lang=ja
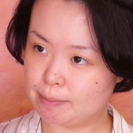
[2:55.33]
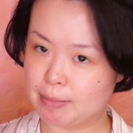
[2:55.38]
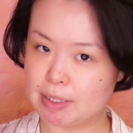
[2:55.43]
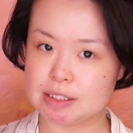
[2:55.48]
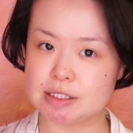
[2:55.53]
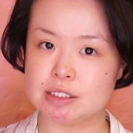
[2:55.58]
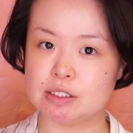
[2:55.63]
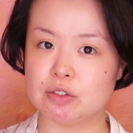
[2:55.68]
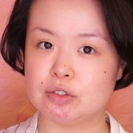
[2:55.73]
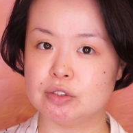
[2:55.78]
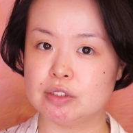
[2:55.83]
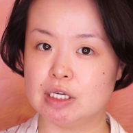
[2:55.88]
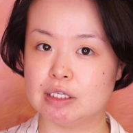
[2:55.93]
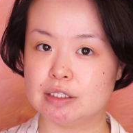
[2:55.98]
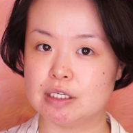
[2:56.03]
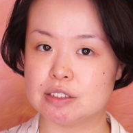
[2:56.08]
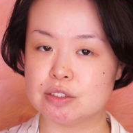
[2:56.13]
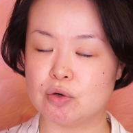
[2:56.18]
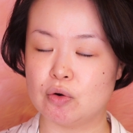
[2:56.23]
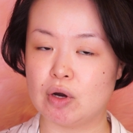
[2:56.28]
マジックな
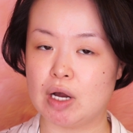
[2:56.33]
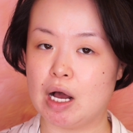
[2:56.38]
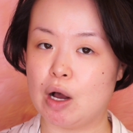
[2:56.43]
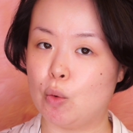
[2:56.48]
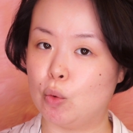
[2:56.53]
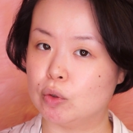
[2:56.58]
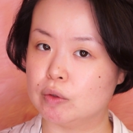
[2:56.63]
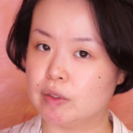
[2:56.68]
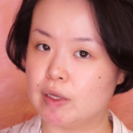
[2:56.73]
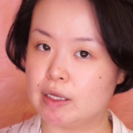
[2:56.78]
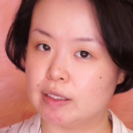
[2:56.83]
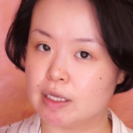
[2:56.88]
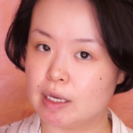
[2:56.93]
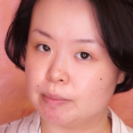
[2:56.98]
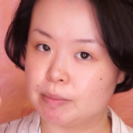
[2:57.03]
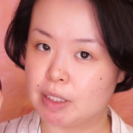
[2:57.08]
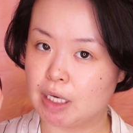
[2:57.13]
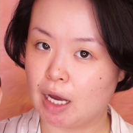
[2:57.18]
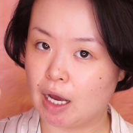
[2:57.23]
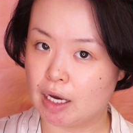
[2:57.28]
んでしょうかお手
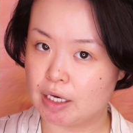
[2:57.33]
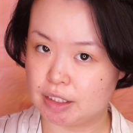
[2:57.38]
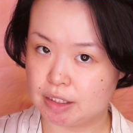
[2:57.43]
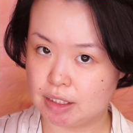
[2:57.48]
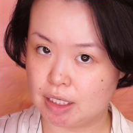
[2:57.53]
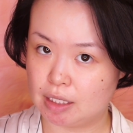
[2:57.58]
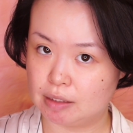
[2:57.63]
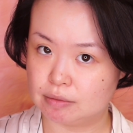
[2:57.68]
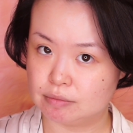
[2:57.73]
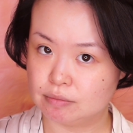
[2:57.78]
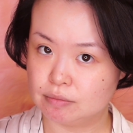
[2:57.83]
並み拝見。